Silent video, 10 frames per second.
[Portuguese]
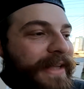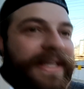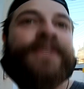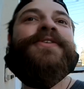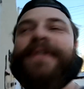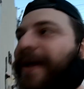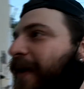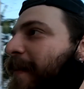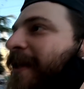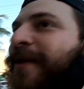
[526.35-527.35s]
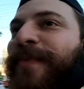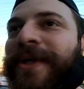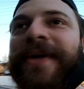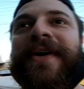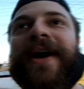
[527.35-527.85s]
Vocês escutaram alguém batendo no
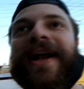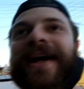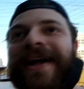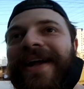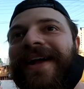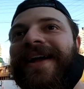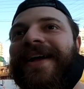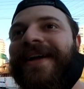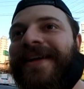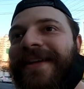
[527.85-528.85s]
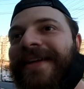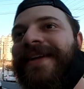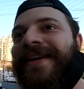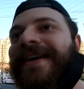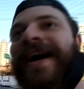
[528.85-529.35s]
portão agora?
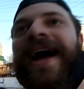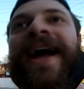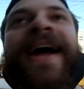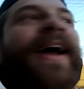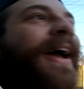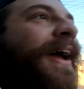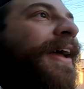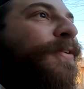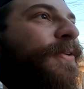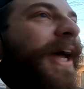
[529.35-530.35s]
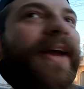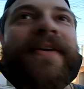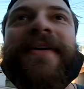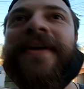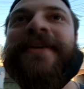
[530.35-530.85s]
Agora? É. Escutaram?
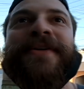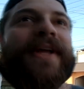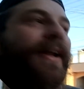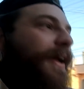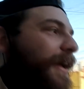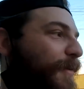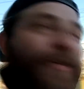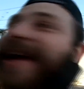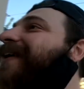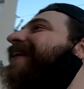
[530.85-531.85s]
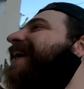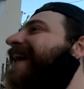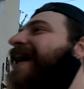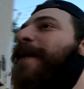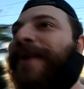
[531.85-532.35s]
Tu tá? Eu é, fui eu,
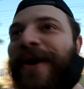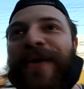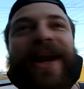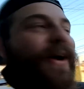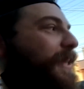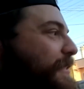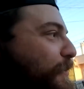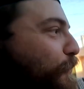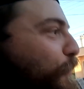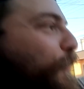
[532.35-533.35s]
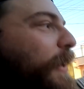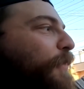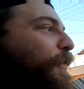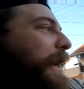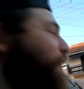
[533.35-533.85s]
porque eu colei o adesivo no,
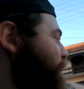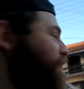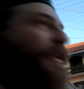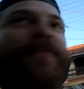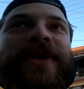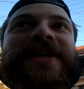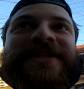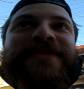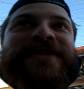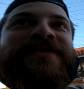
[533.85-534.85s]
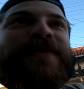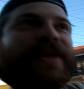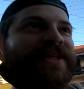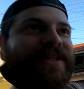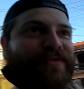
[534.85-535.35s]
no carro do Vini, meu adesivo. Vocês viram o
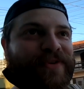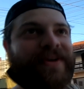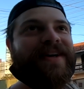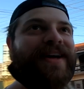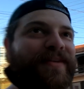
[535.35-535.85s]
adesivo? Não.